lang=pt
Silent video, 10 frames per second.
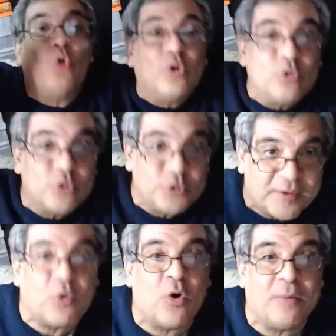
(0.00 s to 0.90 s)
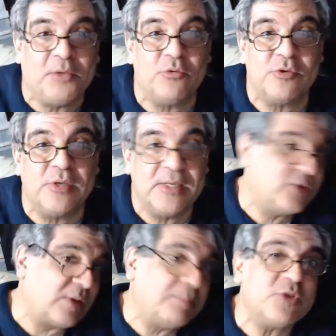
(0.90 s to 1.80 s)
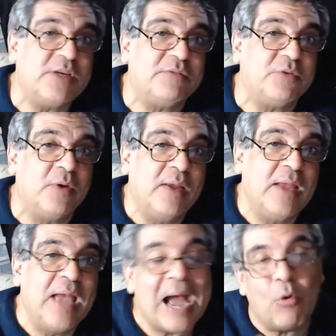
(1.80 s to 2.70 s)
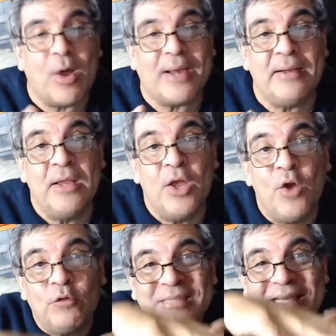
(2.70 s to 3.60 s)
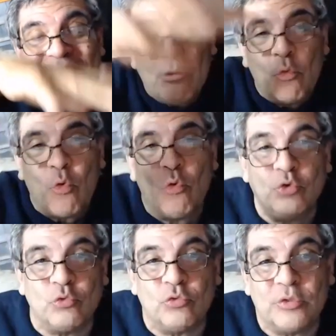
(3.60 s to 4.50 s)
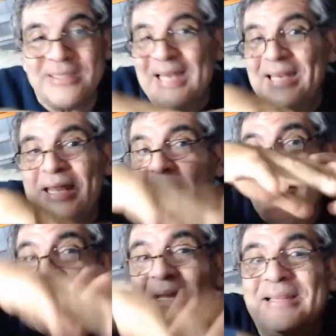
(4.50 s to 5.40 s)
todos os fenômenos. Isso é possível. Agora, você ter um conjunto que teria, em